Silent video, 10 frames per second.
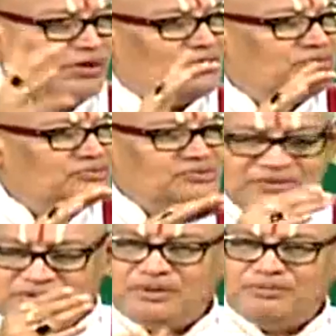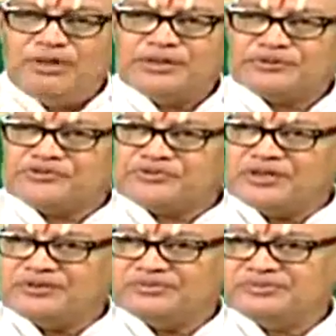పనులు బయటకు
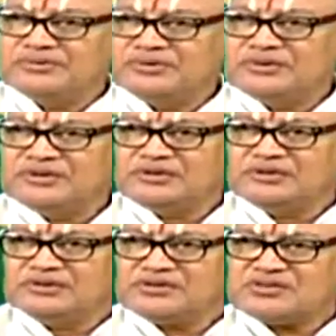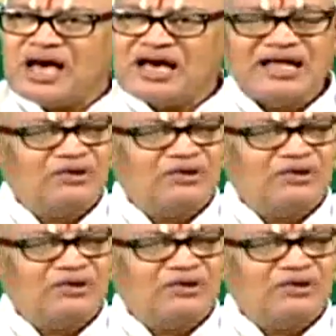వచ్చాడు చాలా